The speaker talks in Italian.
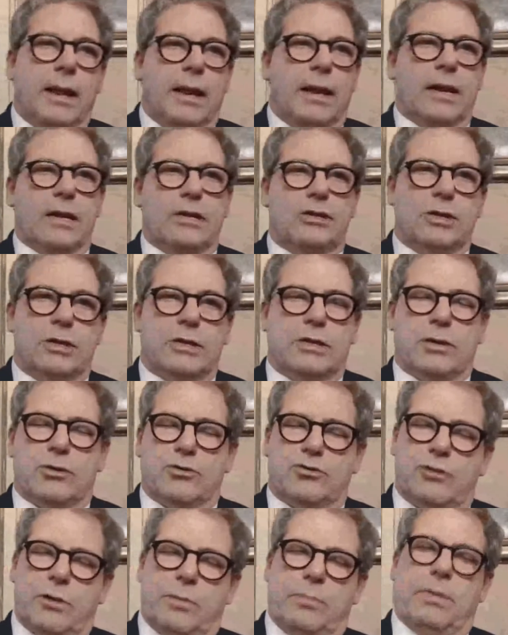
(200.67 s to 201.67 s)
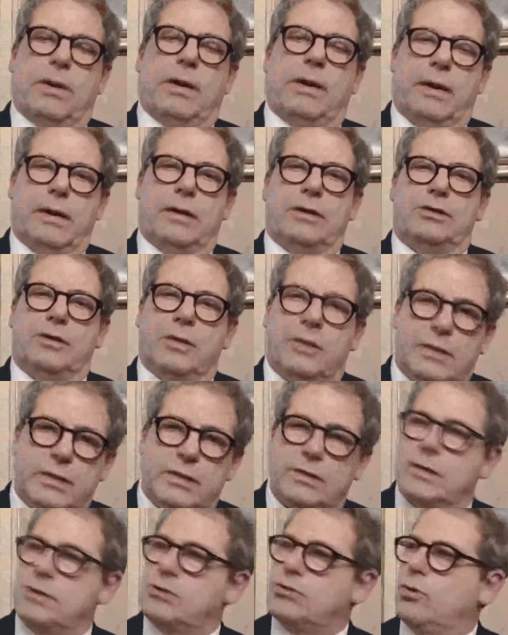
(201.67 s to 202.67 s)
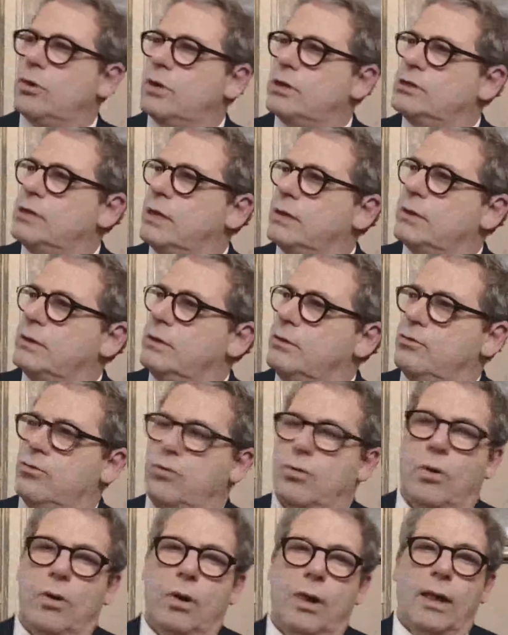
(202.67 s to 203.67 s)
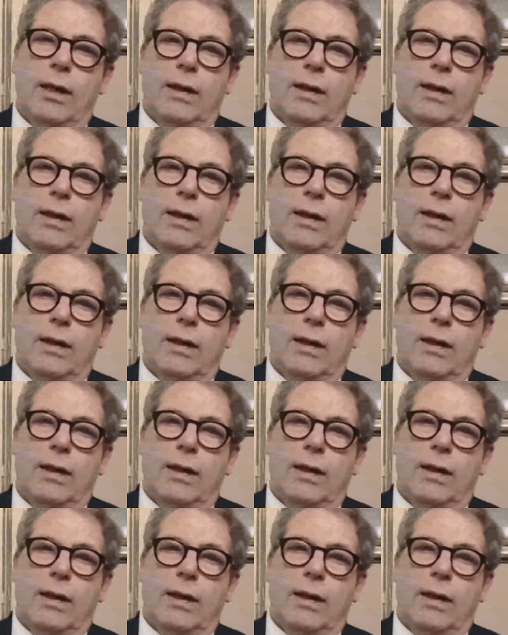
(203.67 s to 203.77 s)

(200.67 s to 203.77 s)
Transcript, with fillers: la gente non sta bene, la gente è già scoraggiata di suo,